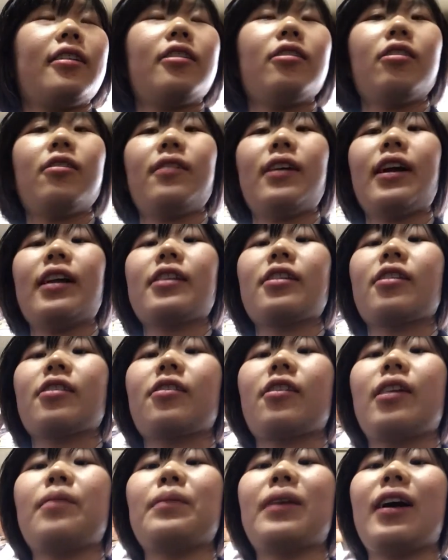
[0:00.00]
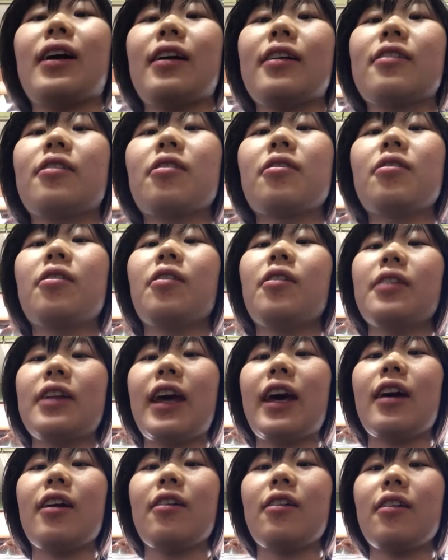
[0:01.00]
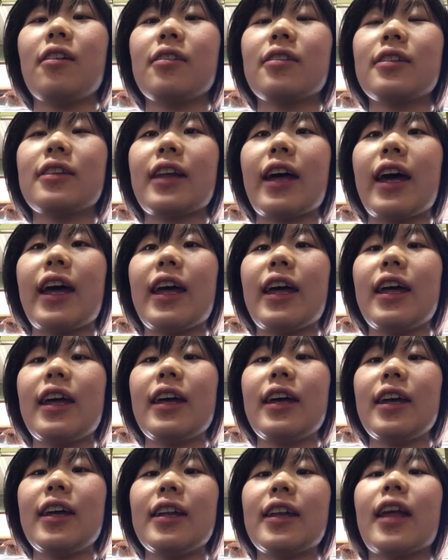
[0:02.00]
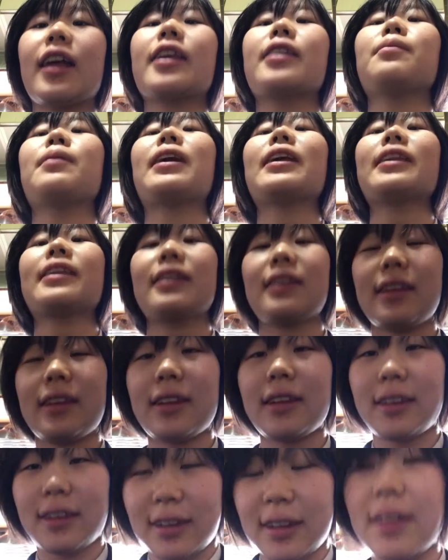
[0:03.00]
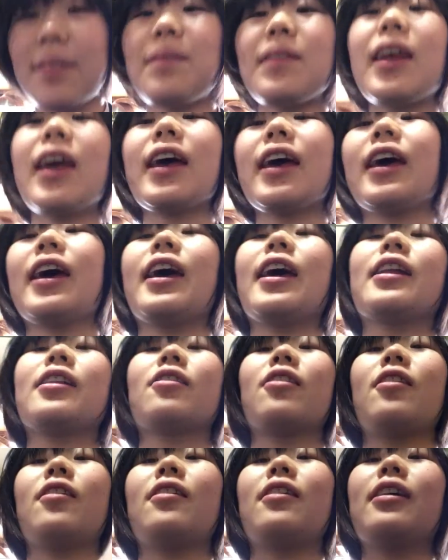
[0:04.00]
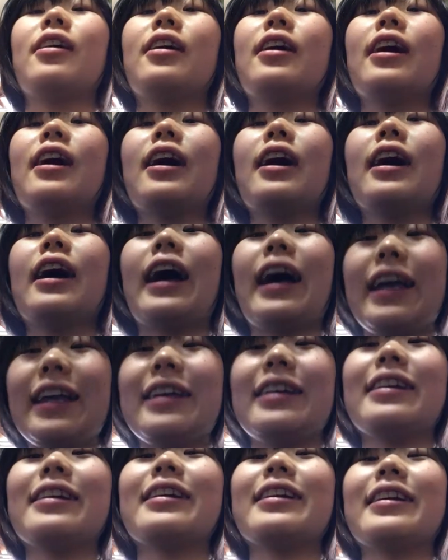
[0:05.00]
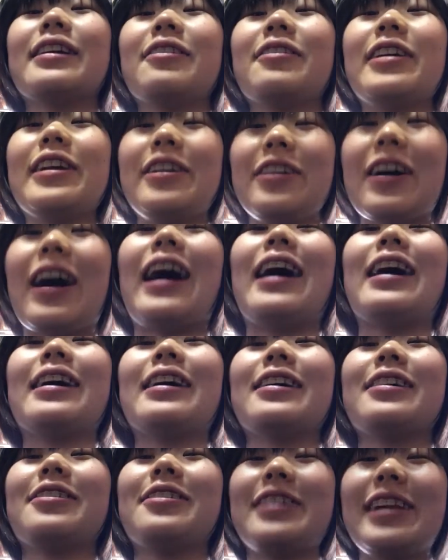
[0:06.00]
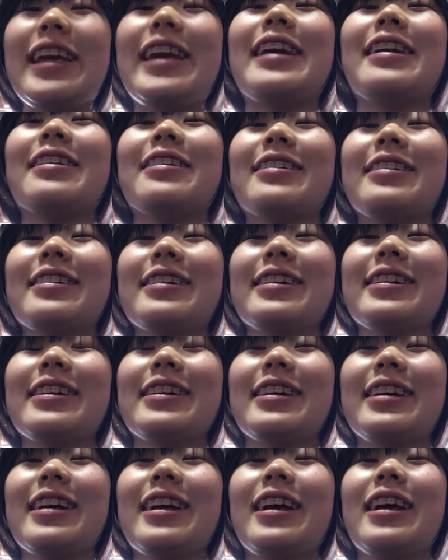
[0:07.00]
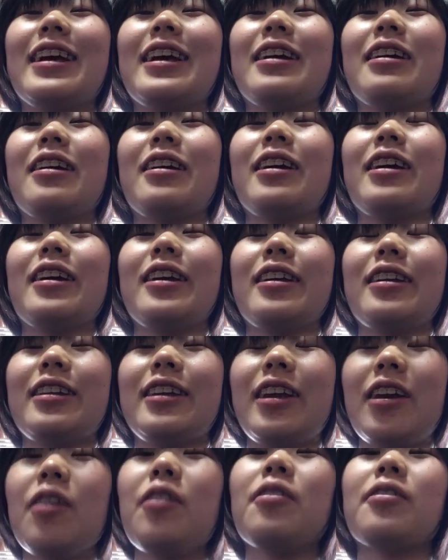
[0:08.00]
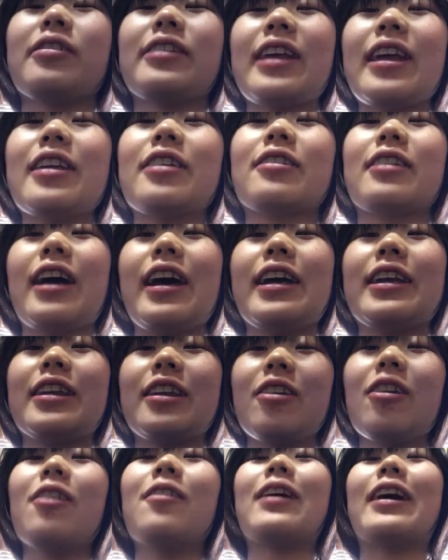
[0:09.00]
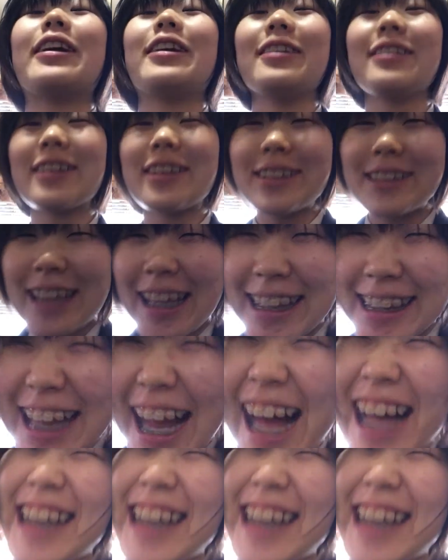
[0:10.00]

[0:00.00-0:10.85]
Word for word: 今日はちょっと今速報でお伝えいたしますえっとはいフィギュアフリー日本選手第1号はゆずくんでした